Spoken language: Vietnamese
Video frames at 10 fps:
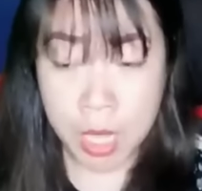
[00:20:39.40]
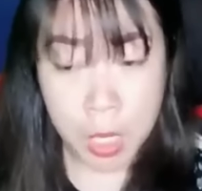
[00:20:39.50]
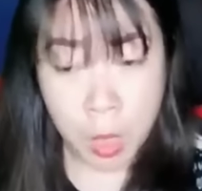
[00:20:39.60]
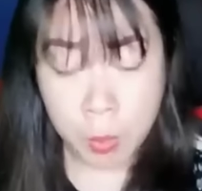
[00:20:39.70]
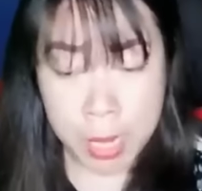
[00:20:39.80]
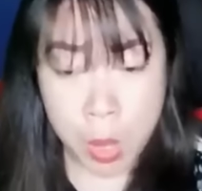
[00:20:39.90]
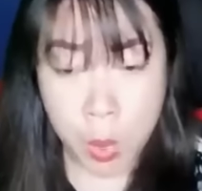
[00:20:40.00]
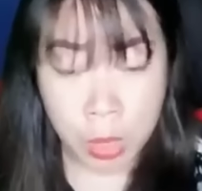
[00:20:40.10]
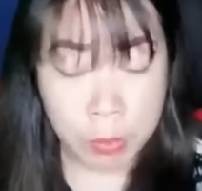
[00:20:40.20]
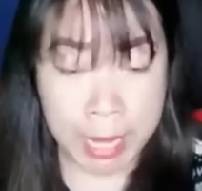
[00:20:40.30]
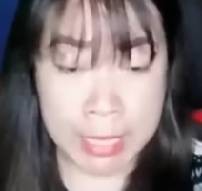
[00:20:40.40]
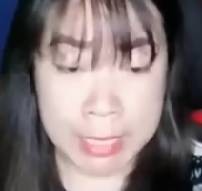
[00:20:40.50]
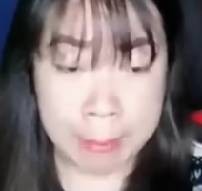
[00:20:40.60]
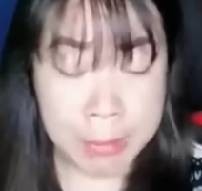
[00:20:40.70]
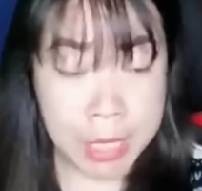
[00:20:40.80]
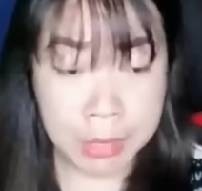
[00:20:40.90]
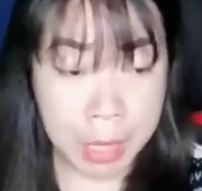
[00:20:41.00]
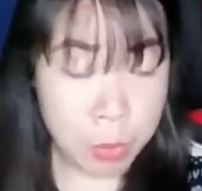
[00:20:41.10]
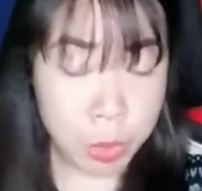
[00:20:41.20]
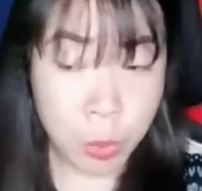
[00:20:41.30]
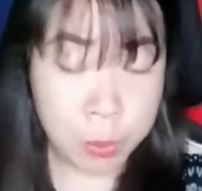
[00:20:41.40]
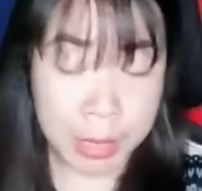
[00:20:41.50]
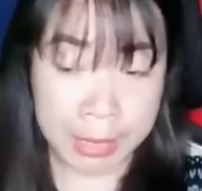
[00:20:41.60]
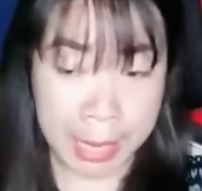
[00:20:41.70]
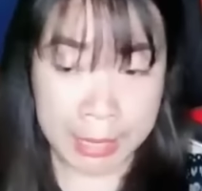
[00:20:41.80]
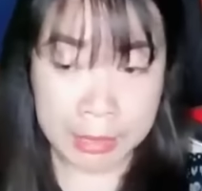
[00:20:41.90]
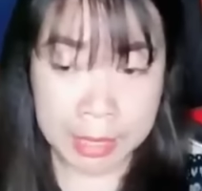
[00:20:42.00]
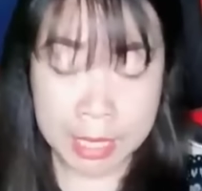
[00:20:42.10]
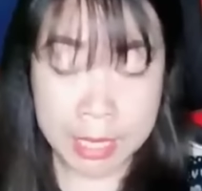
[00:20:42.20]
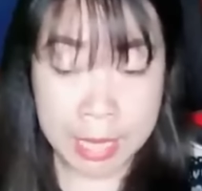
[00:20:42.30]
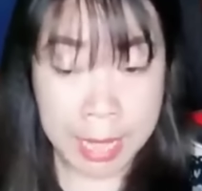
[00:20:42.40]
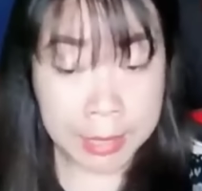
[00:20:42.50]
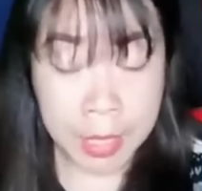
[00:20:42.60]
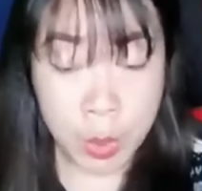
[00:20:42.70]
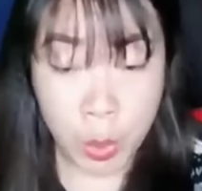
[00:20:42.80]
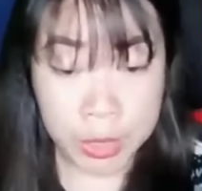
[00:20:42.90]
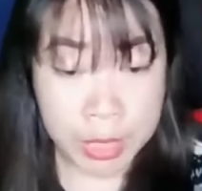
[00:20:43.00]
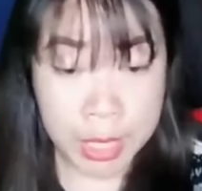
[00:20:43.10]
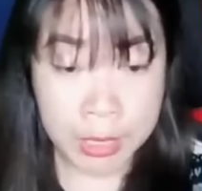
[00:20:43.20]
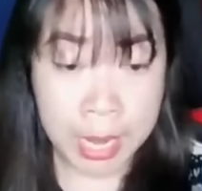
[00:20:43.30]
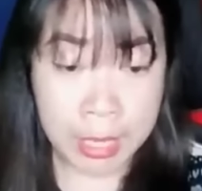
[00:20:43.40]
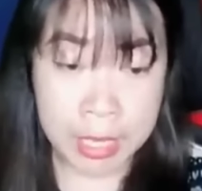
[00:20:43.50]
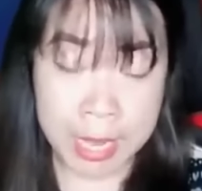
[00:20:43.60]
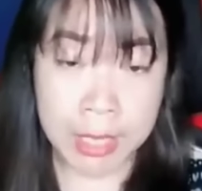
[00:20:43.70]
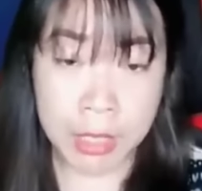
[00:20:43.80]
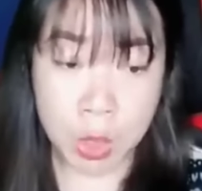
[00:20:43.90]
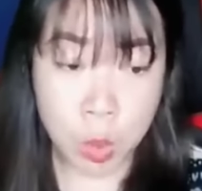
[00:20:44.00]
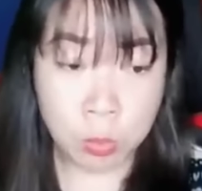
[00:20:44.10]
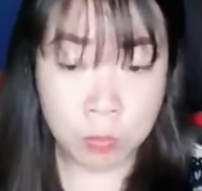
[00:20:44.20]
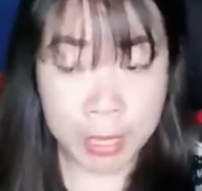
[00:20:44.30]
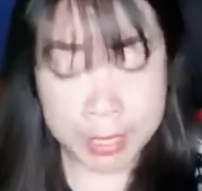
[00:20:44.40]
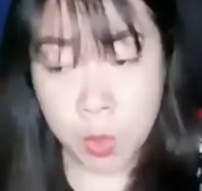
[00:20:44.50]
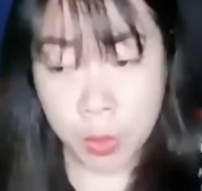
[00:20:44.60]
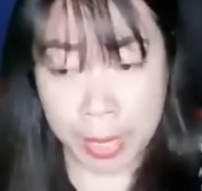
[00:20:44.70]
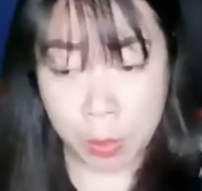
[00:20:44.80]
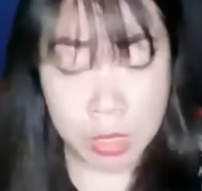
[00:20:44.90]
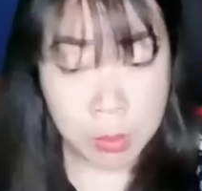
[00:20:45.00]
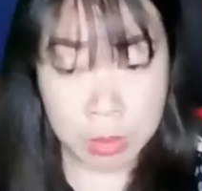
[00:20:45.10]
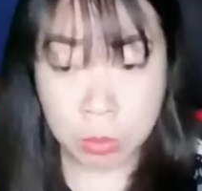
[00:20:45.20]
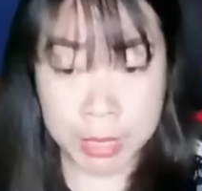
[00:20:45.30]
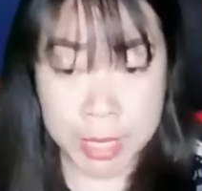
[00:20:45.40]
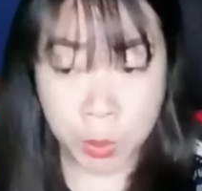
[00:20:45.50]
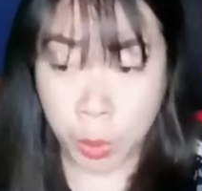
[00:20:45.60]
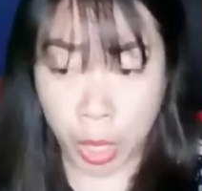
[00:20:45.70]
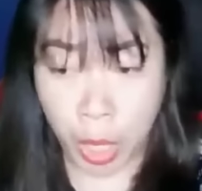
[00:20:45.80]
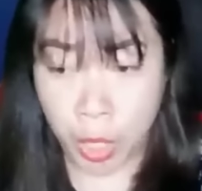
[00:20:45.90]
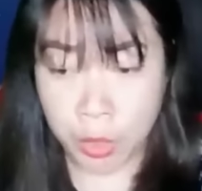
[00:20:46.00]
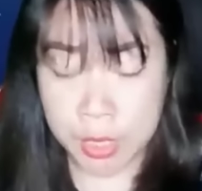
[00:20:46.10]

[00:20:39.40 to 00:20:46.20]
Lúc đầu không ai dám nâng cốc chúc mừng hắn. Hắn ta nổi tiếng là người lạnh lùng và kiêu ngạo trong công ty của họ.